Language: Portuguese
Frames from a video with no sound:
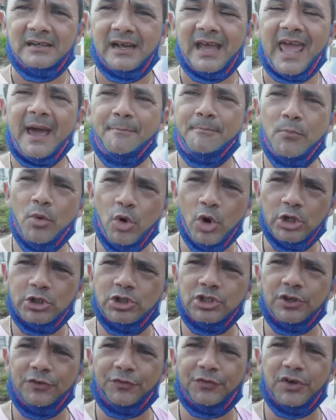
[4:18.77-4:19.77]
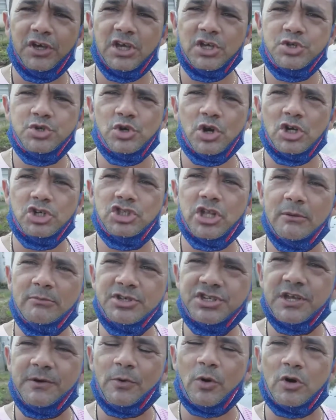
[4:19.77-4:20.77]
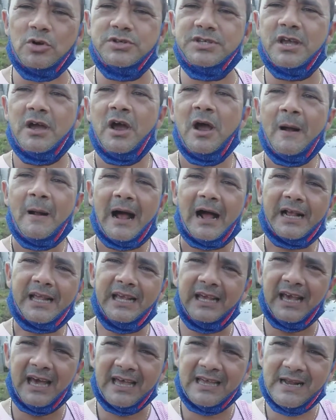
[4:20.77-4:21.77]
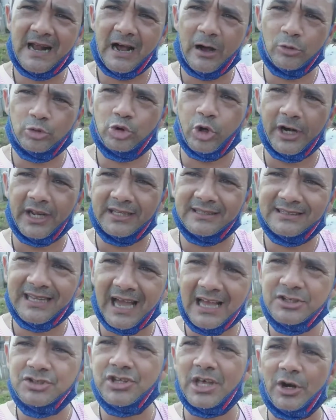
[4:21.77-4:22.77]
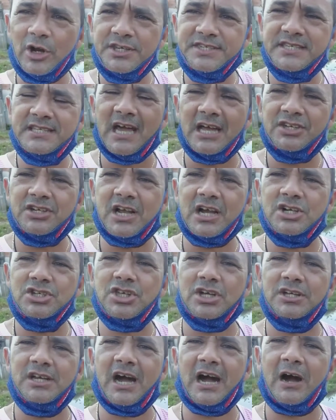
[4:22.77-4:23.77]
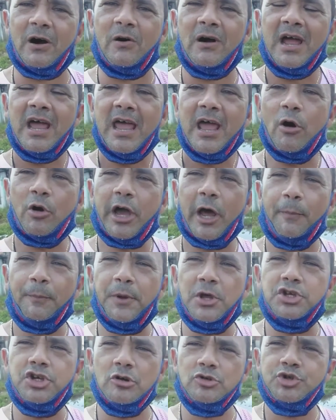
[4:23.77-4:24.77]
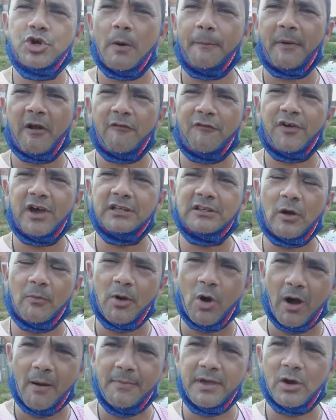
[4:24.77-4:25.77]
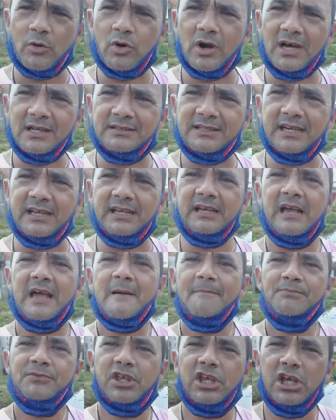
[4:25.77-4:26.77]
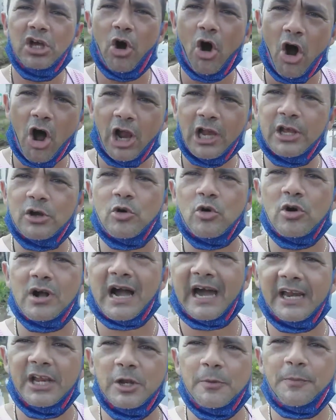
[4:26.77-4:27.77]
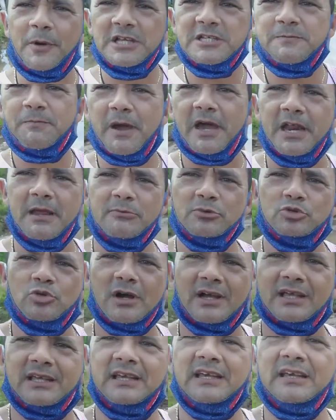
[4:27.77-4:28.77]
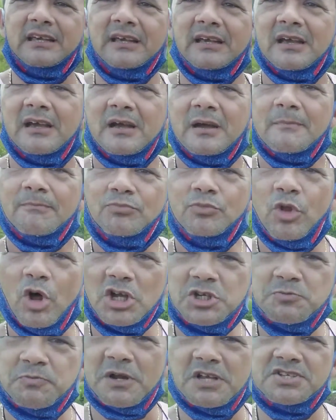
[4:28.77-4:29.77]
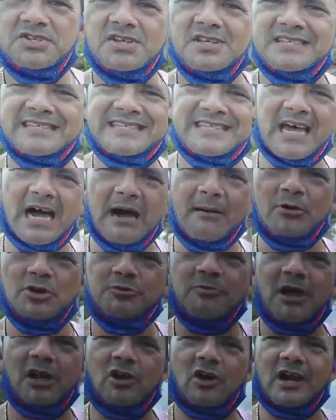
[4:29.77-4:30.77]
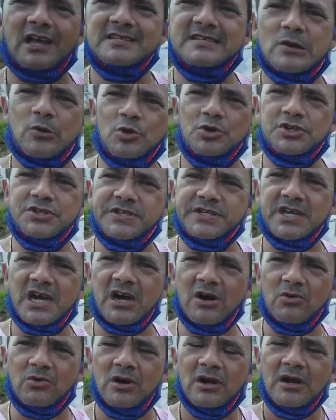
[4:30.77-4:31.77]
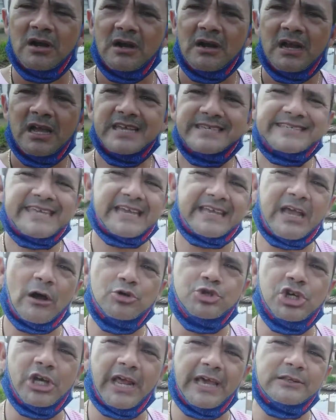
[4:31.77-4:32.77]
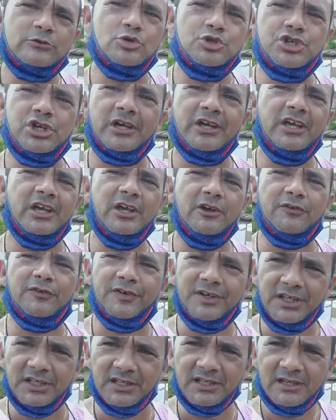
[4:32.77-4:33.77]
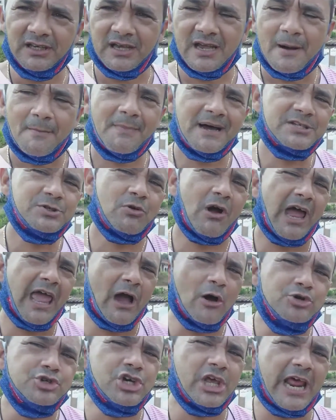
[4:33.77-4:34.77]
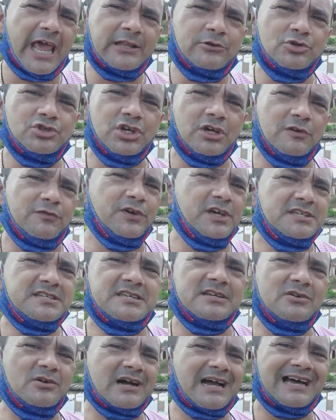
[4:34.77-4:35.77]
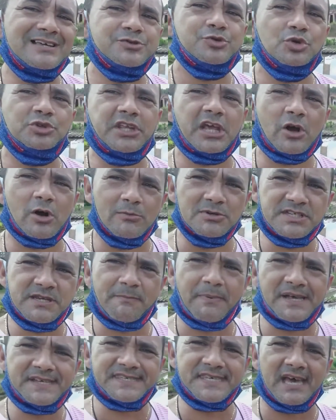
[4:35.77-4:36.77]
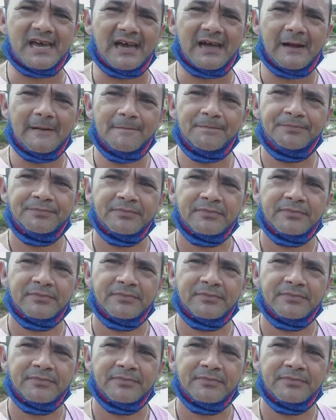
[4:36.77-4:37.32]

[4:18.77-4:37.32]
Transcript: É muito difícil, nós temos que que é a autoridade da nossa cidade de Castanhal, eu quero pedir ao senhor prefeito, ao meu amigo Landri, que olhe com carinho para esse perímetro aqui. Nós precisamos melhorar essa condição. Isso aqui é o direito de ir e vir, mas qual é o direito de ir e vir se no caso não tem como se passar?